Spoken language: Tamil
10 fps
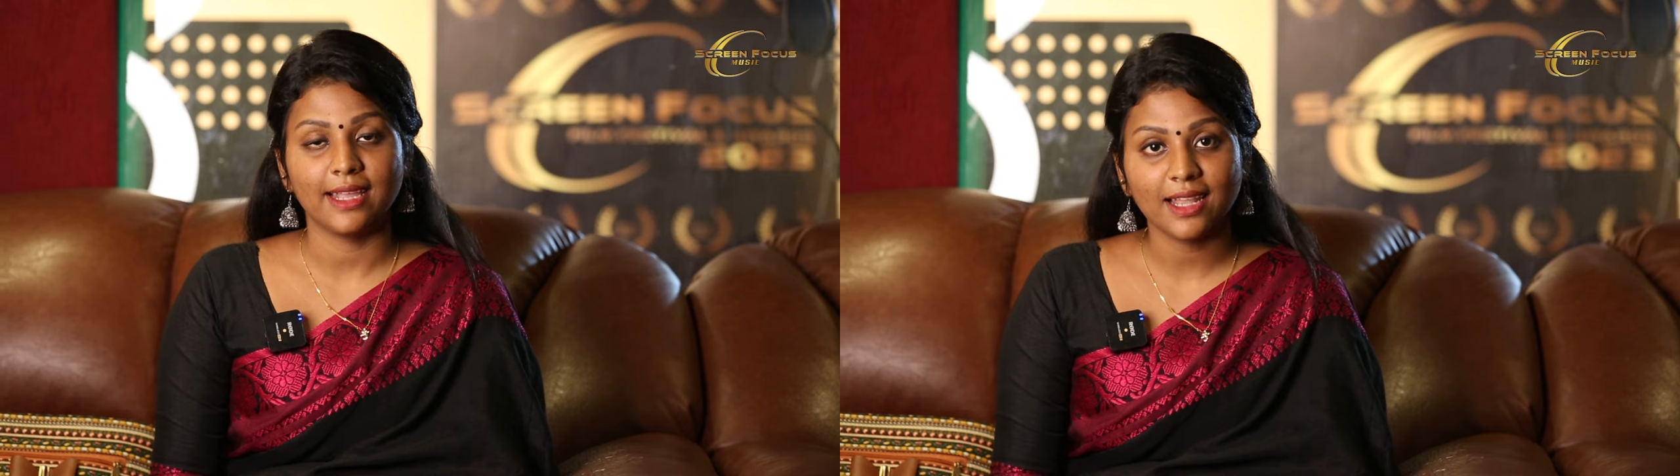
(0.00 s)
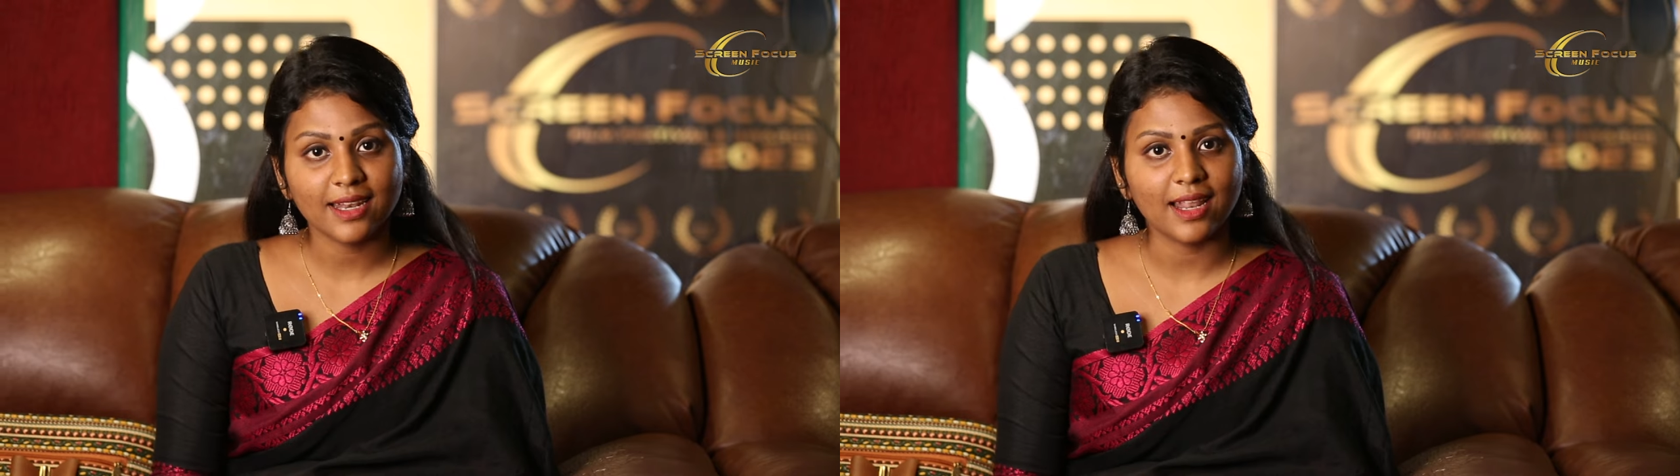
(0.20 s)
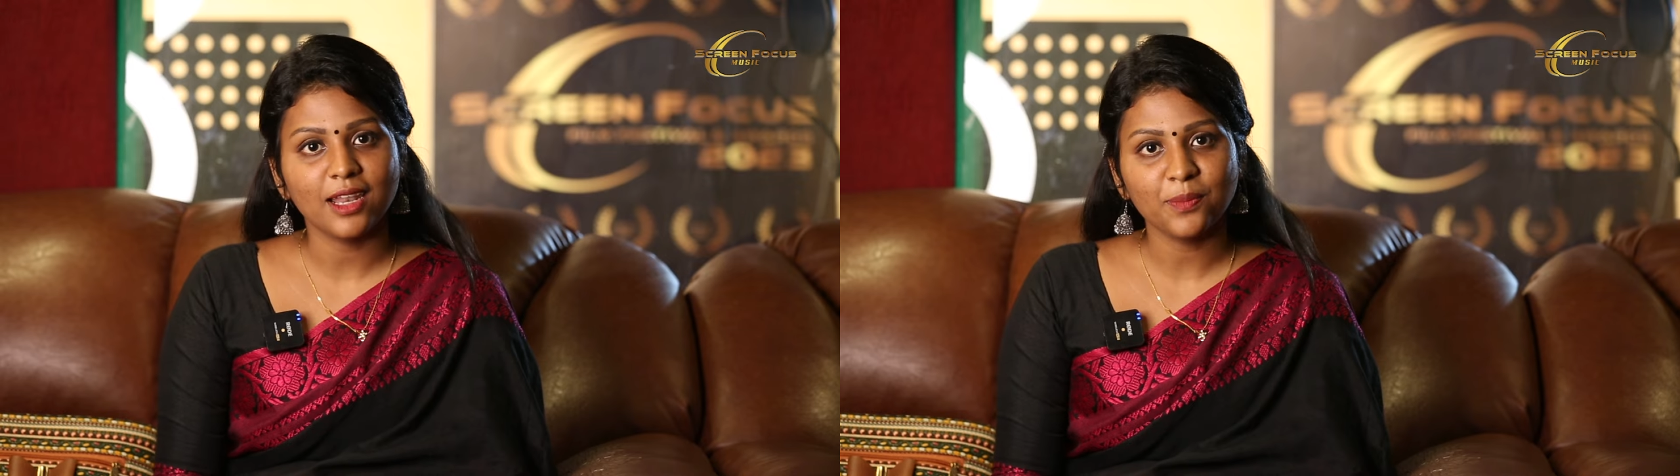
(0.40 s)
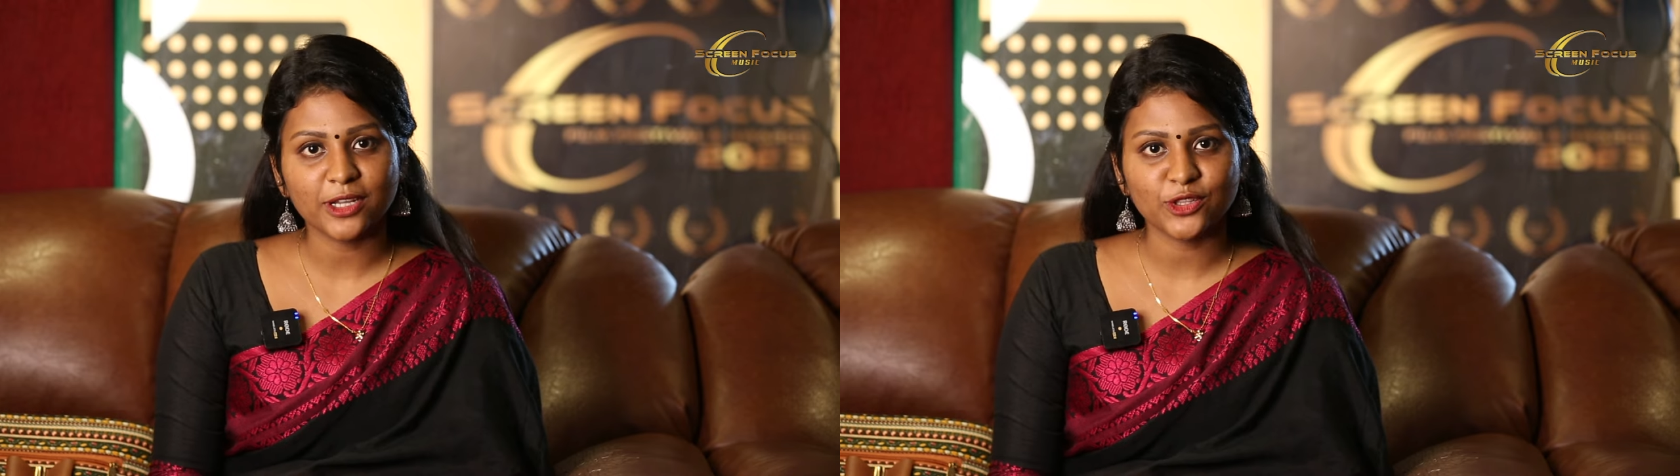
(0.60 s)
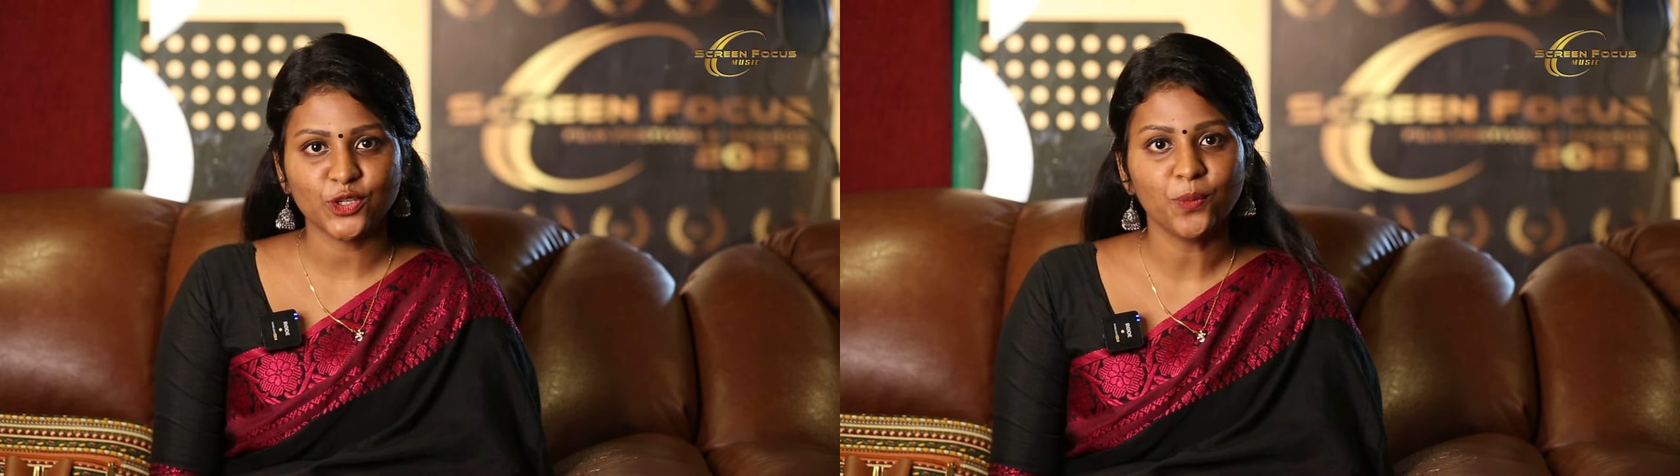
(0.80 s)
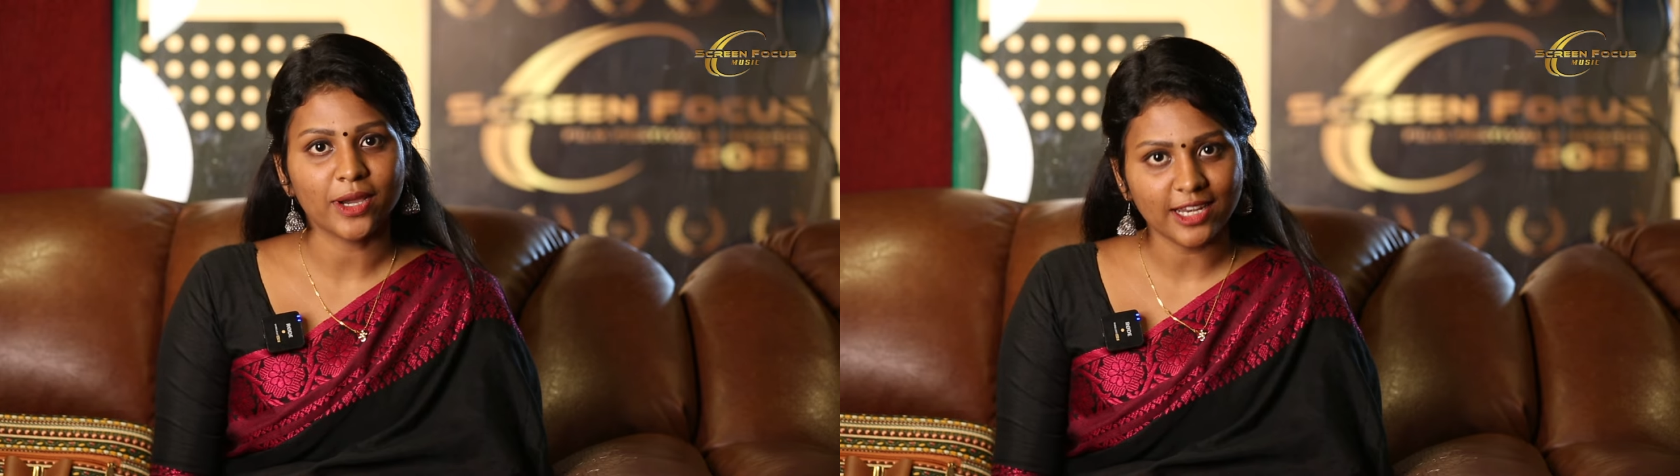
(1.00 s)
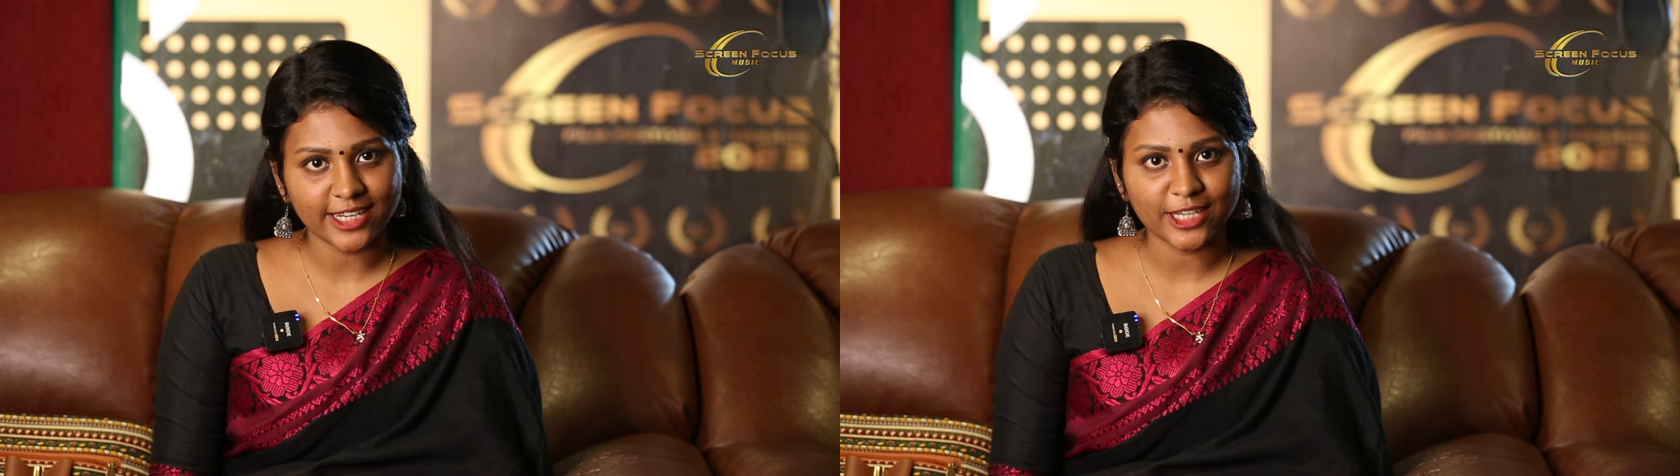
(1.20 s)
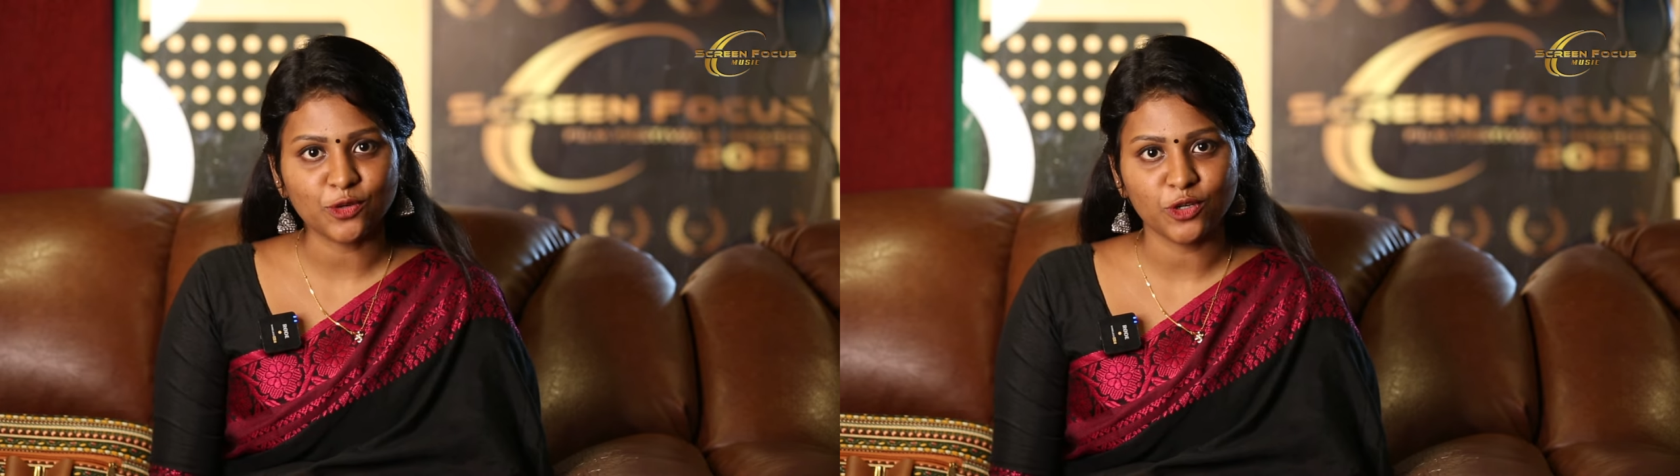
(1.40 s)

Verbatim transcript: எல்லா நல்ல படத்தையும் மக்கள்கிட்ட